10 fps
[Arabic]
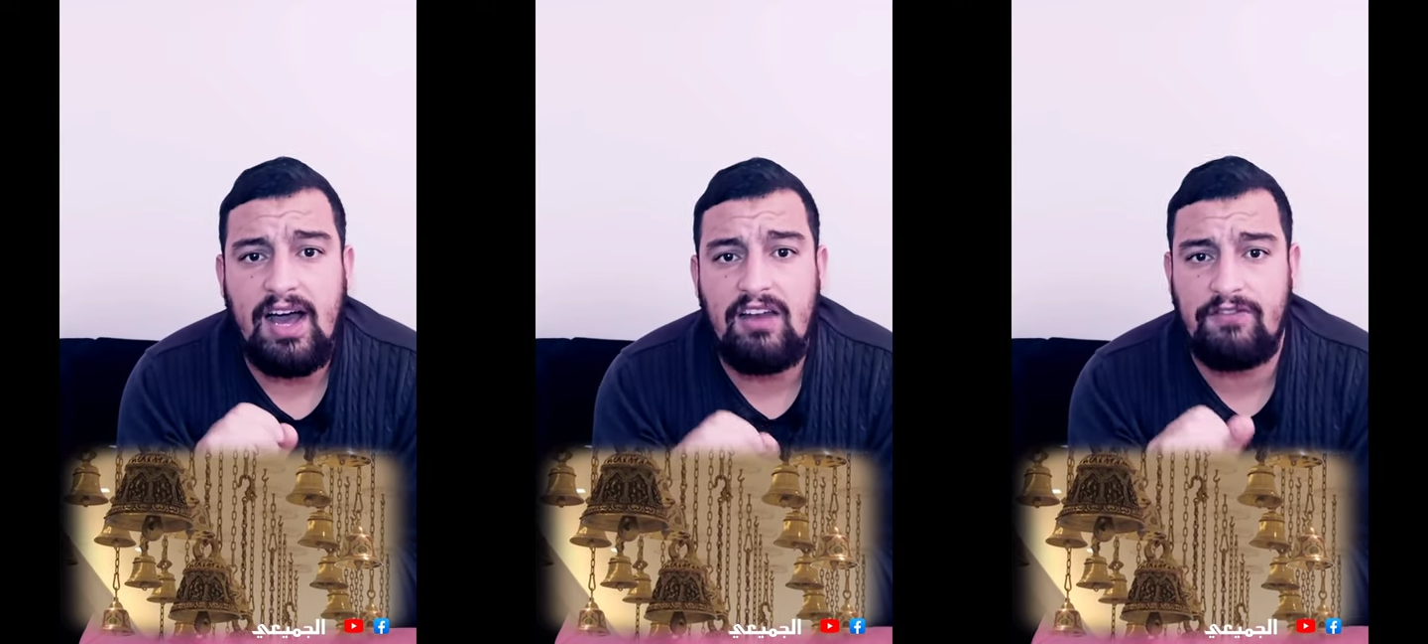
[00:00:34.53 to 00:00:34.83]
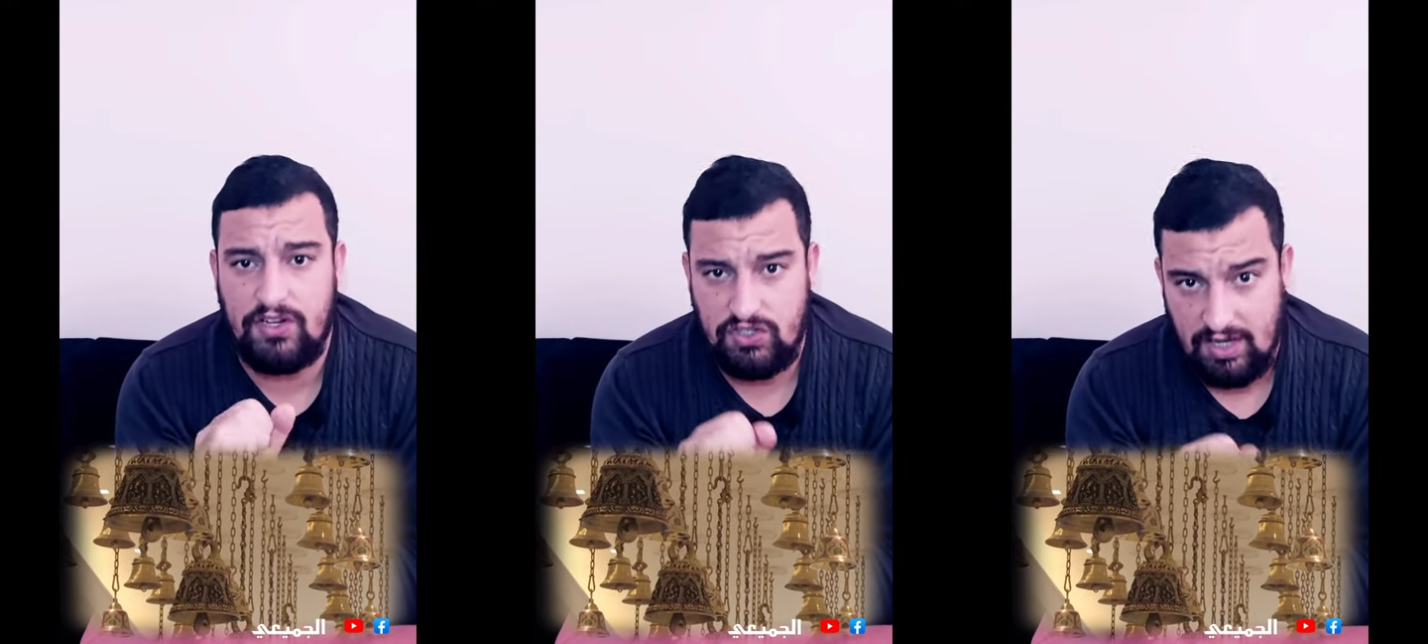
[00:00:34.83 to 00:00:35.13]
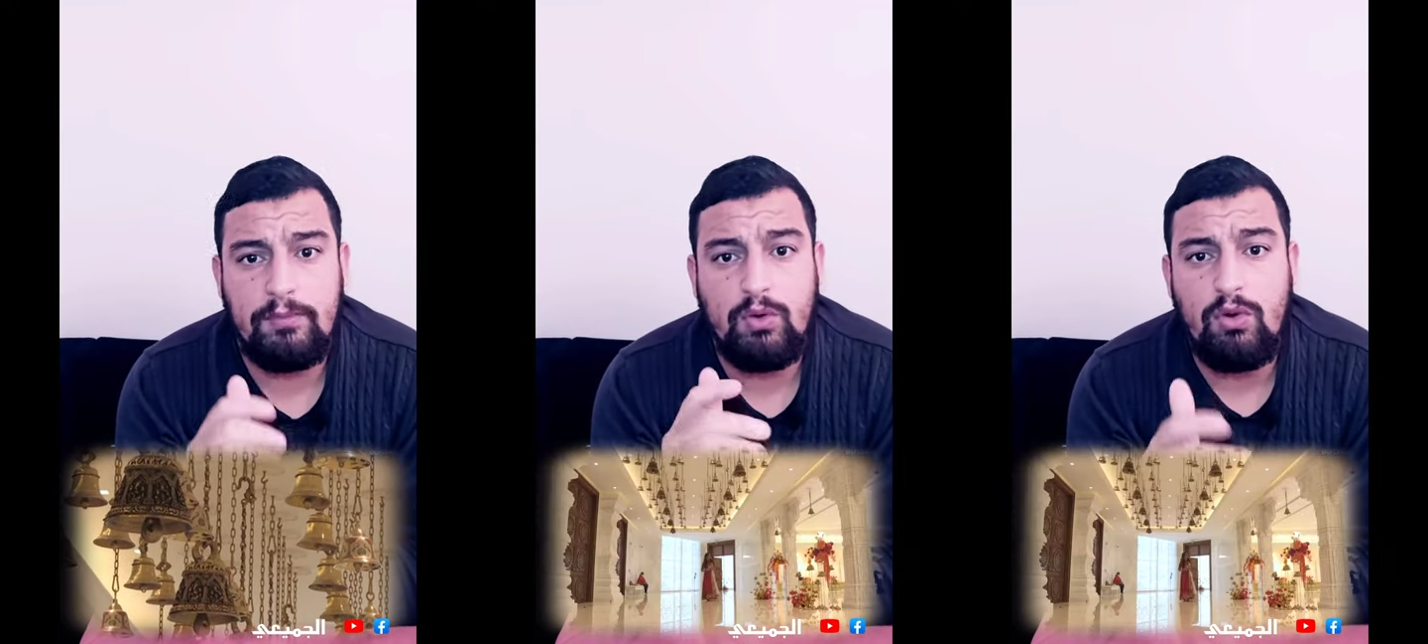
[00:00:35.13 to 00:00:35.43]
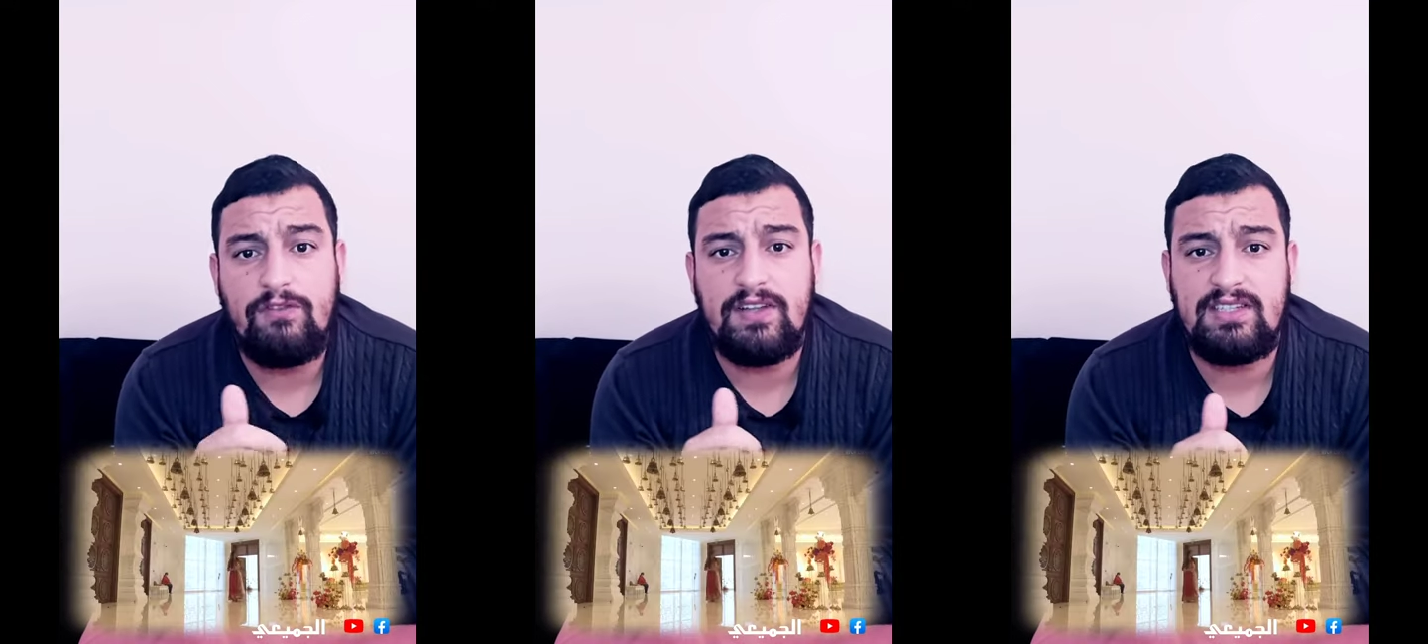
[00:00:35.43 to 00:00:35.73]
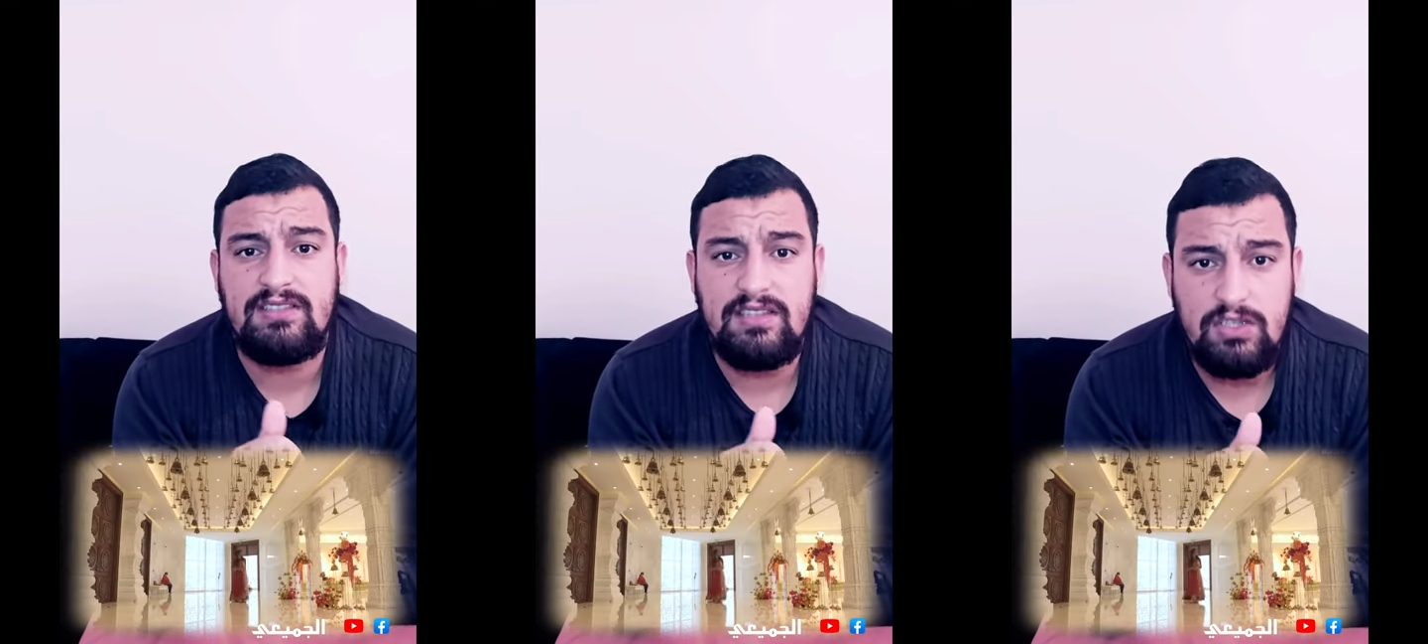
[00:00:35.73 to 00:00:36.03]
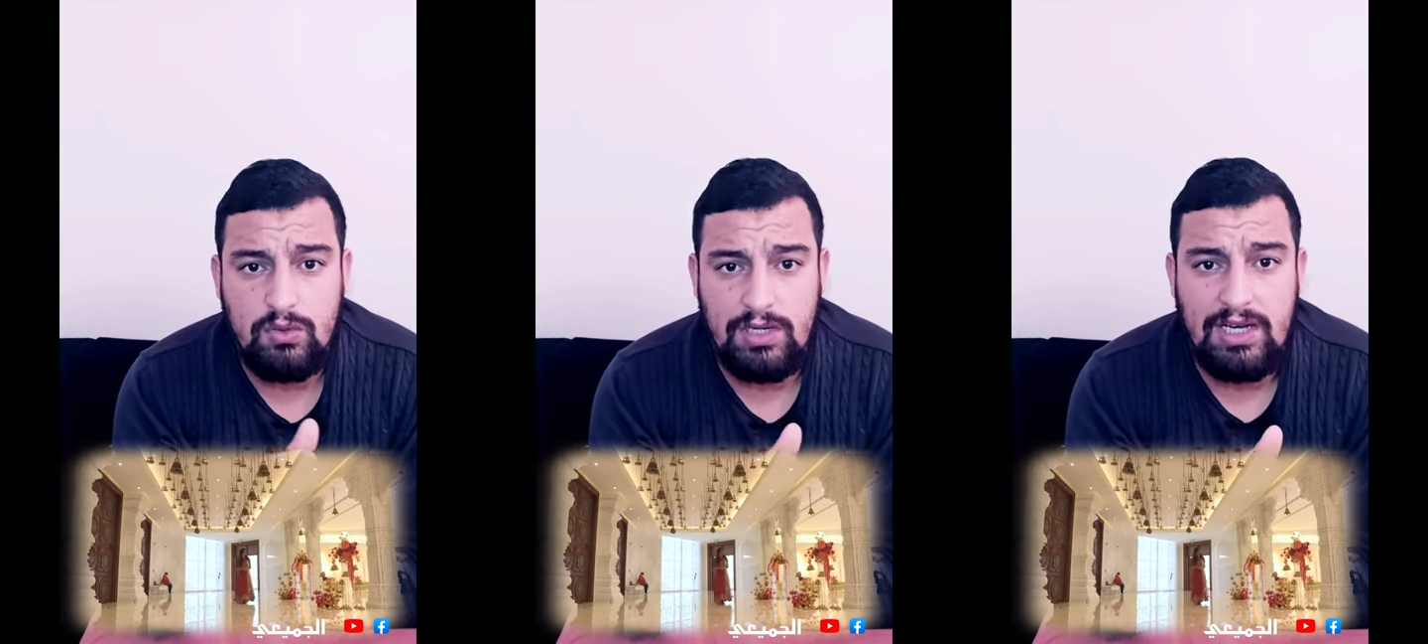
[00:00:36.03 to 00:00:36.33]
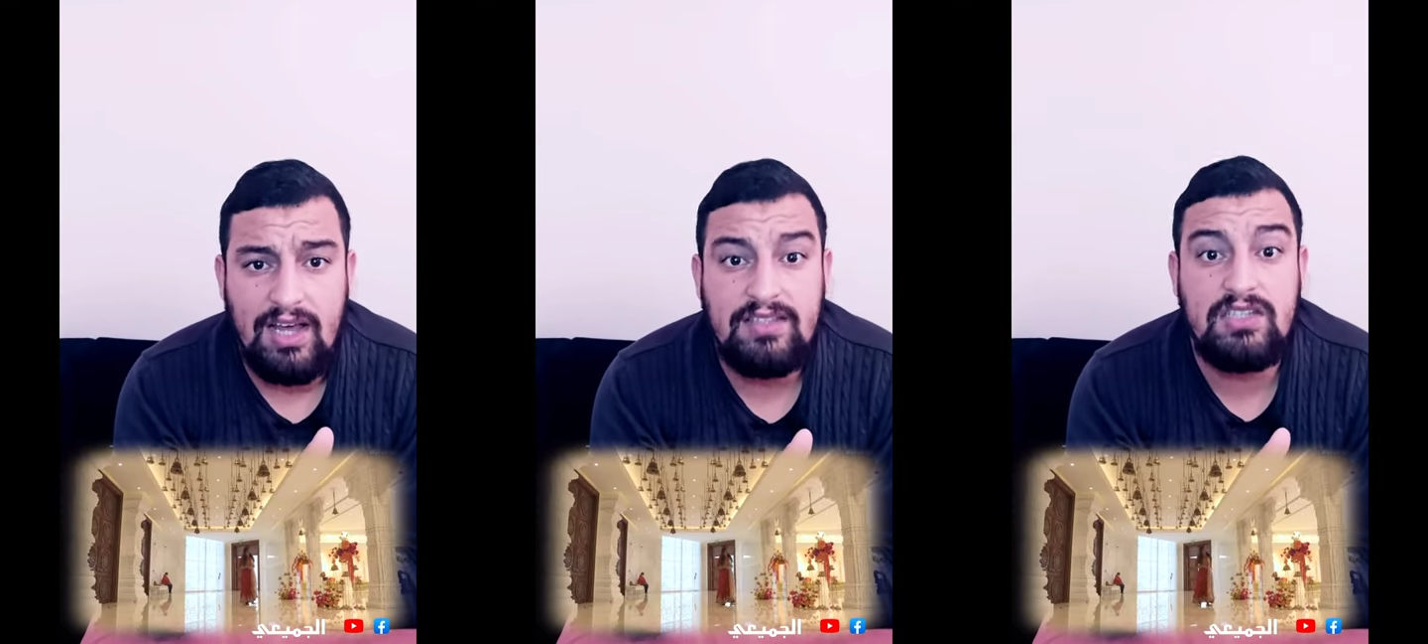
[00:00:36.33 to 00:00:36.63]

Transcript: ألف شخص بكلفة تصل إلى